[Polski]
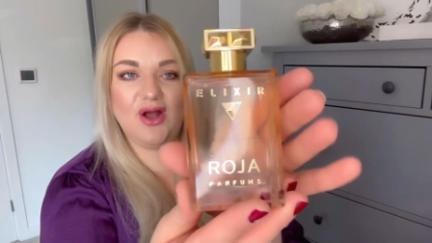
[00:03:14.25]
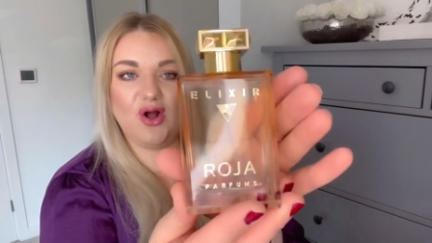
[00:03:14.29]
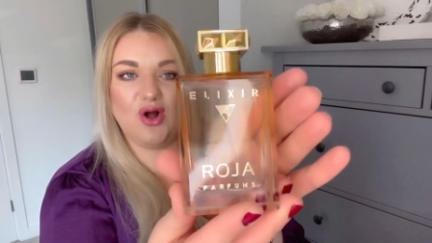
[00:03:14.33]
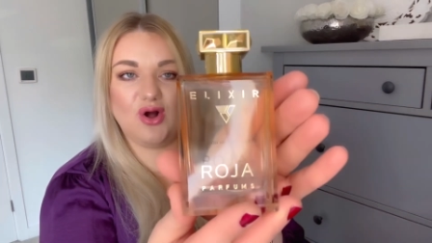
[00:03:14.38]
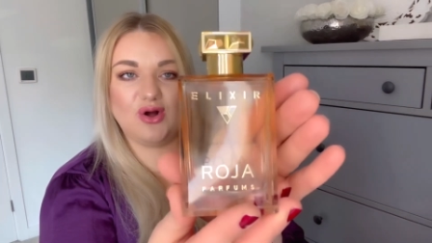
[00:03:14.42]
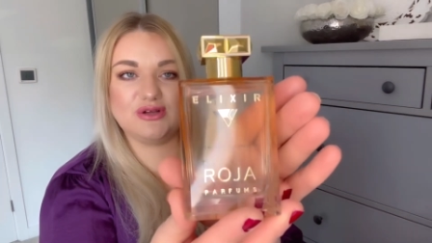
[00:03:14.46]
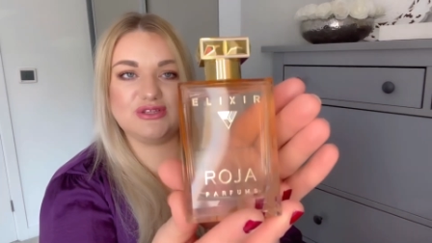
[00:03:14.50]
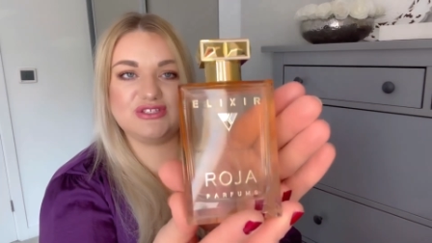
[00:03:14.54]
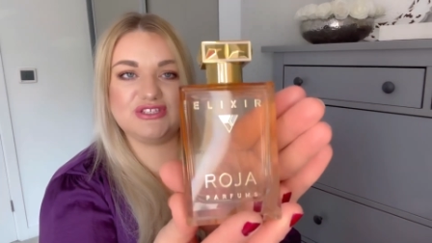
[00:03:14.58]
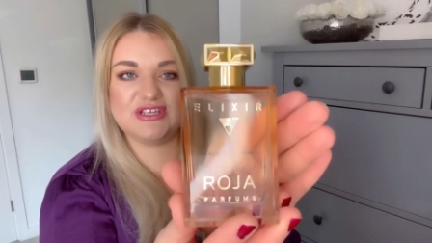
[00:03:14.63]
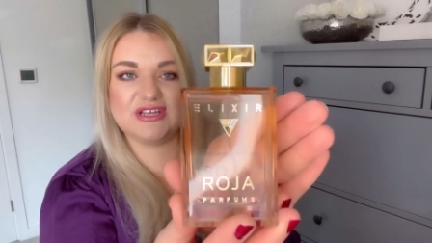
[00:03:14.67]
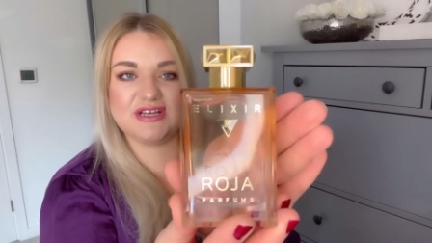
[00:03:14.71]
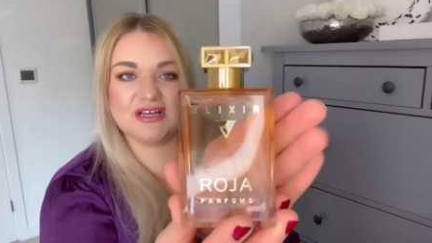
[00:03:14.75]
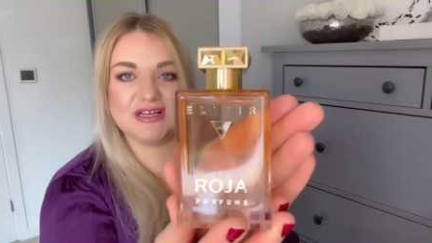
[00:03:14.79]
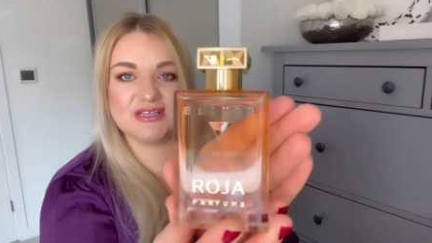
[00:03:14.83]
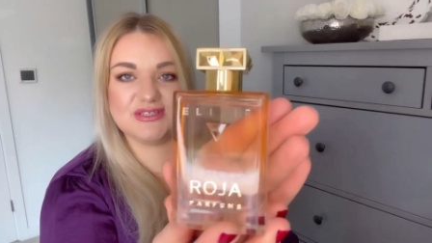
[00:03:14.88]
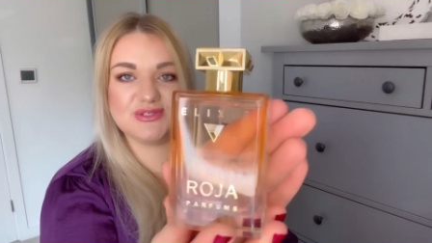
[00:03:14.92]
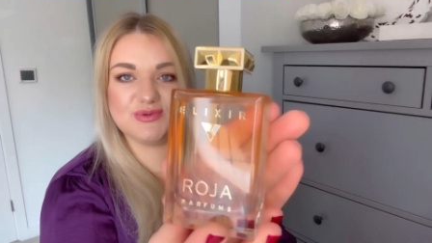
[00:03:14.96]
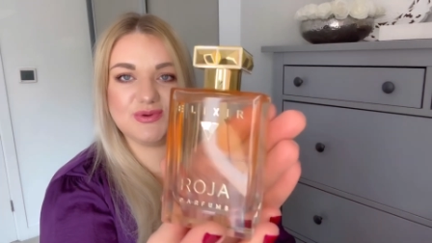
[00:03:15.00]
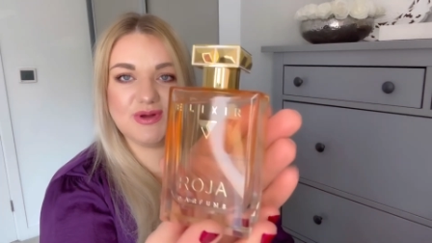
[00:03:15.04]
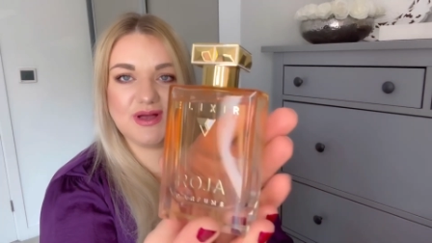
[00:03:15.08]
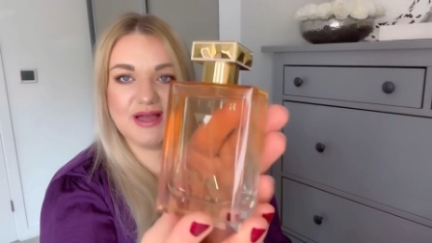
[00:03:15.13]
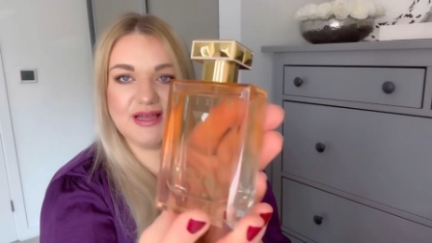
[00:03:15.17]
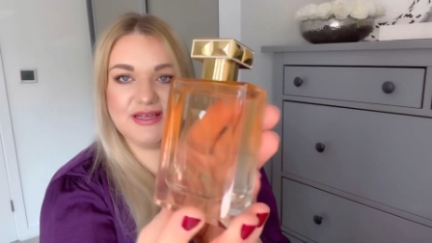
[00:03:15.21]
ocieka,
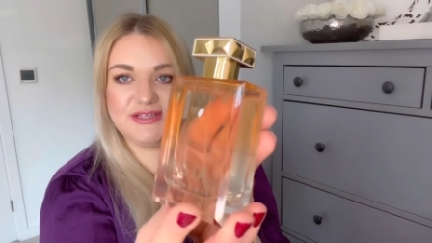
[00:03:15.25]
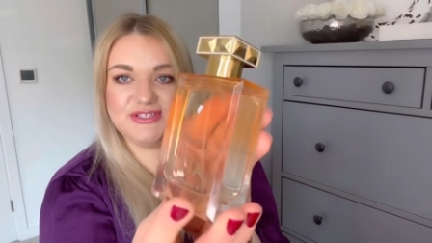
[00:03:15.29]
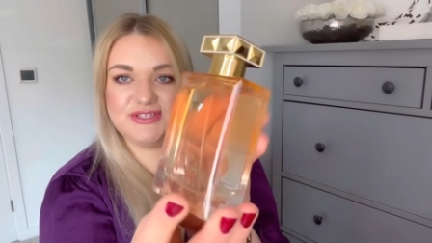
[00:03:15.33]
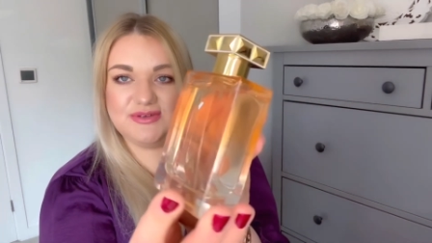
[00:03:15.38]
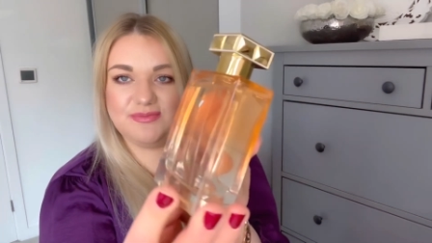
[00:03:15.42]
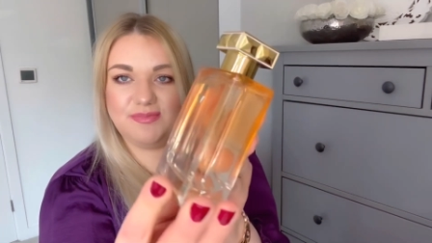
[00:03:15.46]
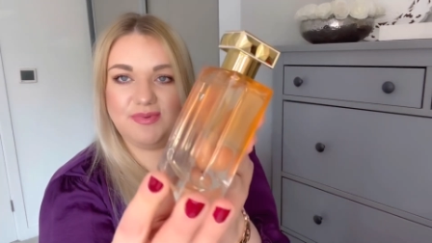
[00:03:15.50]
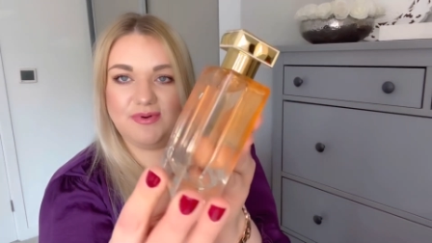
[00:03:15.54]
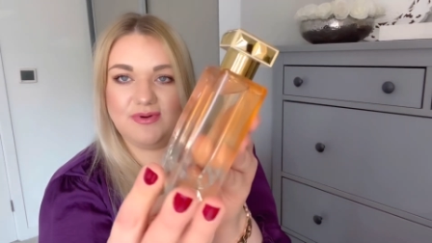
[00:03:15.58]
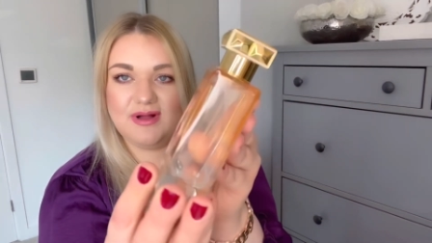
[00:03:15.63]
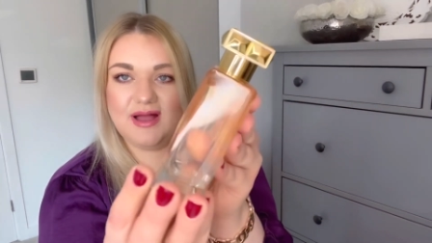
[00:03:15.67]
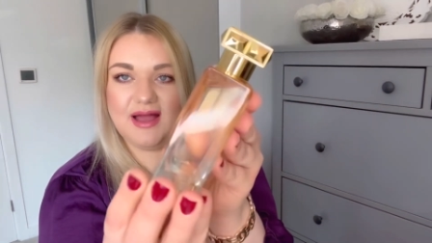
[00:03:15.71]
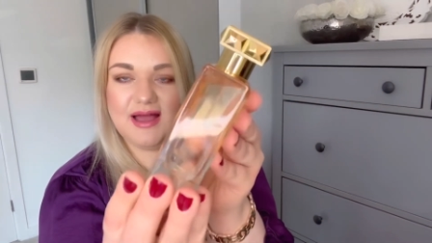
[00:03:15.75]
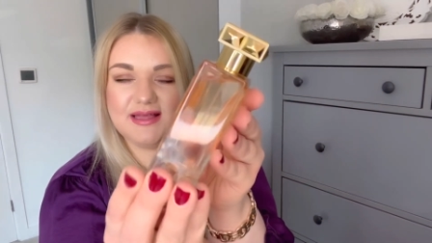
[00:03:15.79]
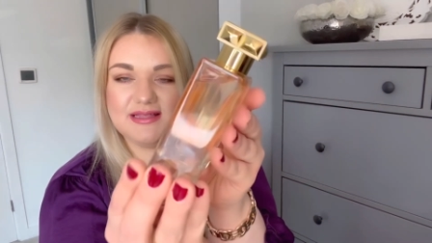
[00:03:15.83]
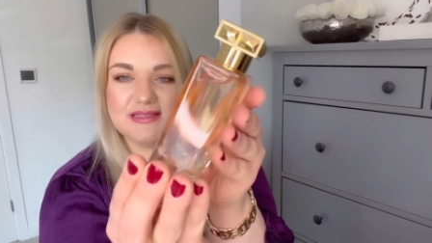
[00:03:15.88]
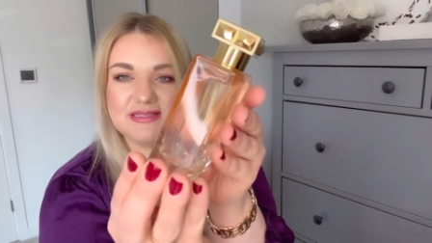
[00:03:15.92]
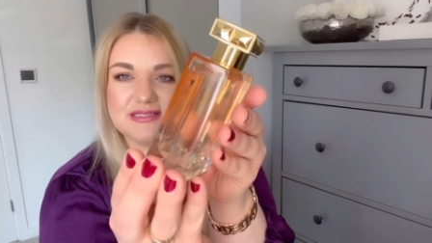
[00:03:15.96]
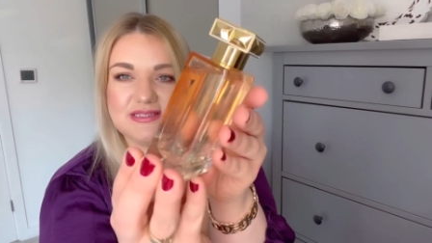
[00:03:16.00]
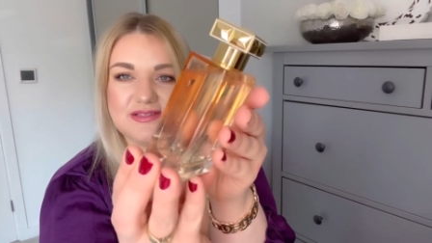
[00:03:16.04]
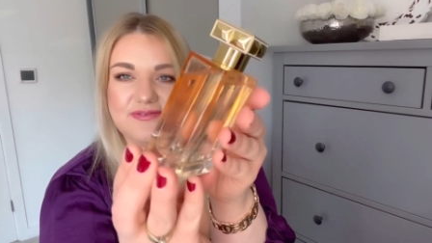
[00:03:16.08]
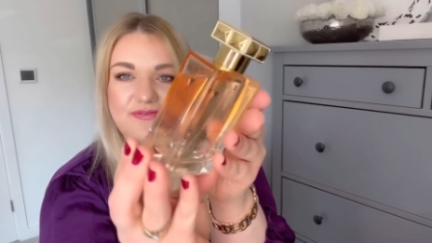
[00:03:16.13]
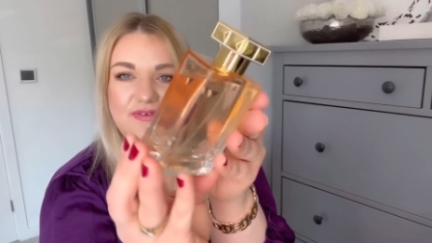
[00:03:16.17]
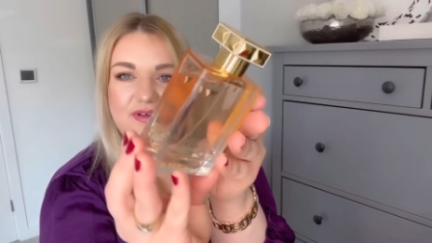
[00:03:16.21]
słuchajcie,
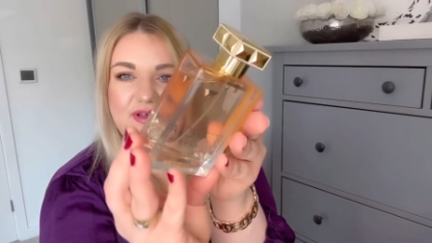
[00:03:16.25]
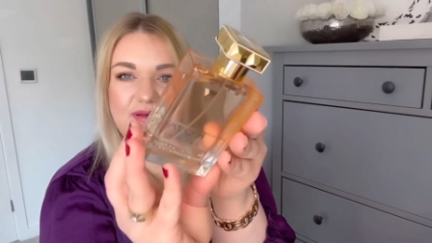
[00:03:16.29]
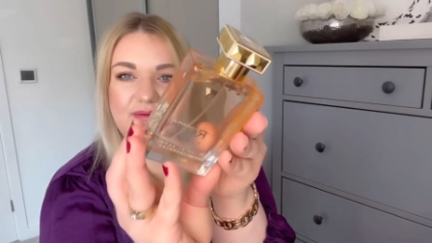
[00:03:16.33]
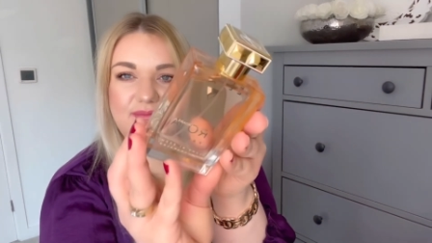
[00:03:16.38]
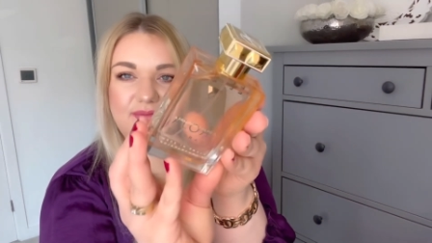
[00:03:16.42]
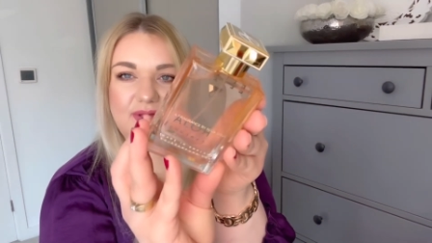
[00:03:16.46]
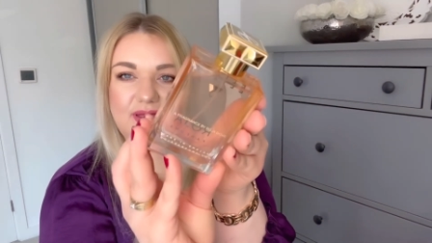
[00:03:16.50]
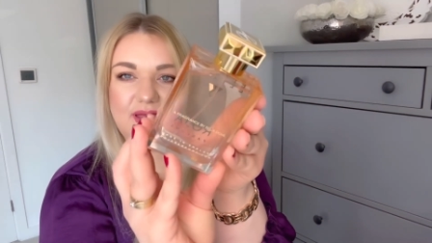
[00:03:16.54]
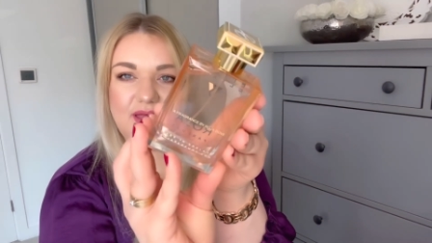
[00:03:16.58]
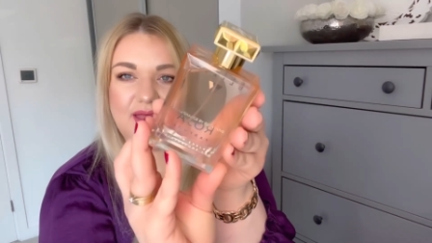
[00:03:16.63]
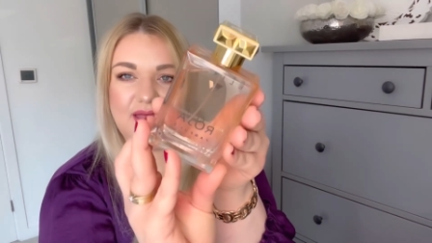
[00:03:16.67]
bogactwem,